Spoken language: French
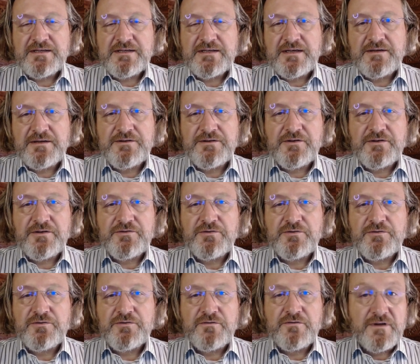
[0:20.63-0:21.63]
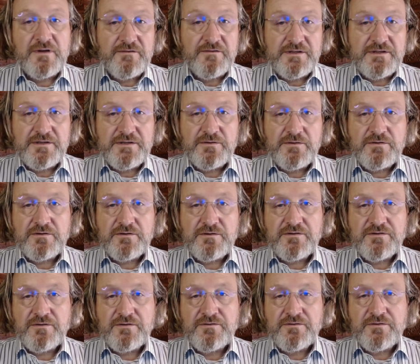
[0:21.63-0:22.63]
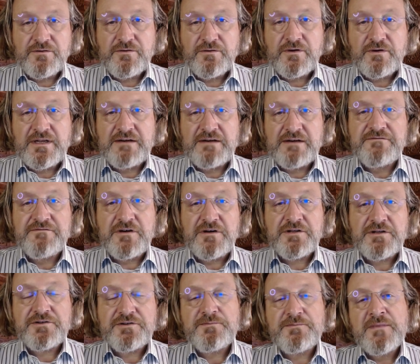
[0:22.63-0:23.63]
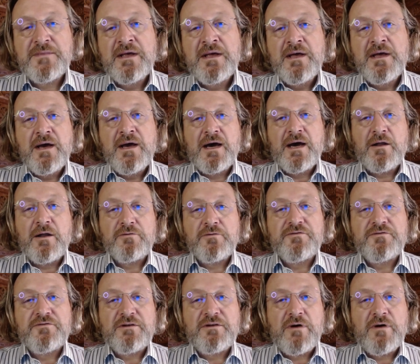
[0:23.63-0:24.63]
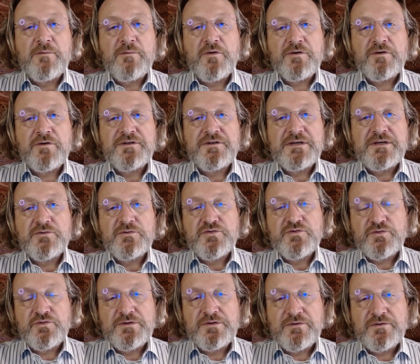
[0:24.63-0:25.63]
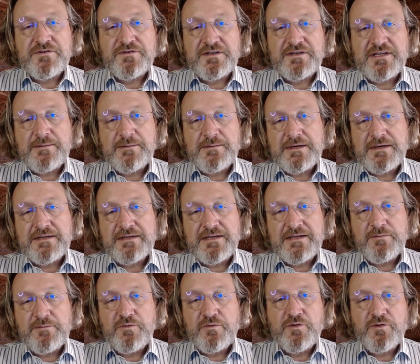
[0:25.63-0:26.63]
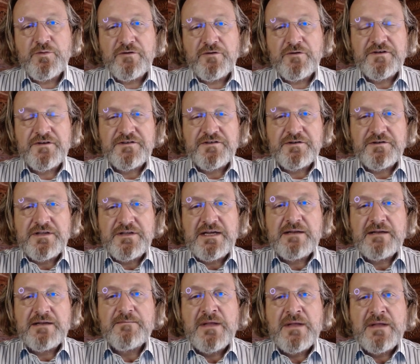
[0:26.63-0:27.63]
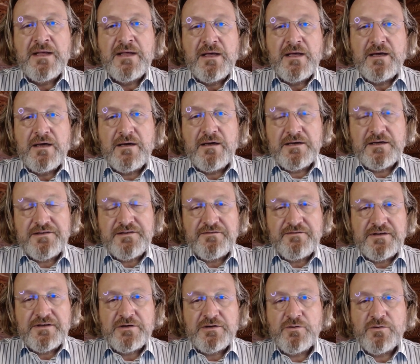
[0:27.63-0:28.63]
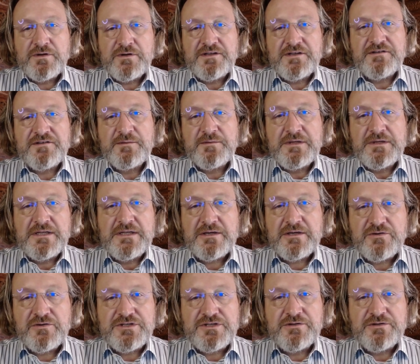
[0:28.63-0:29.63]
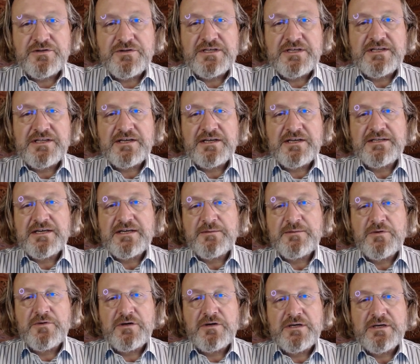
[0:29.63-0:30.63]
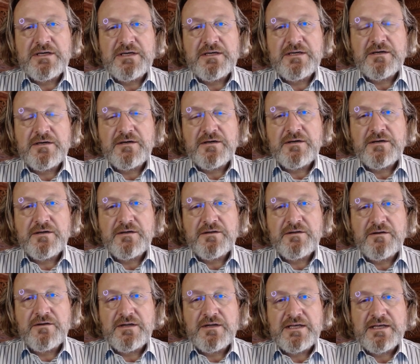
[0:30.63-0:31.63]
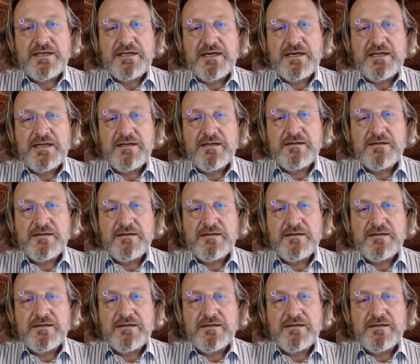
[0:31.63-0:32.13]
euh, dans une nouvelle vidéo sur la vente. Alors nous allons aborder aujourd'hui donc cette thématique plus professionnelle euh, et ça fait écho à des séminaires que j'ai donnés dernièrement et euh, dans lesquels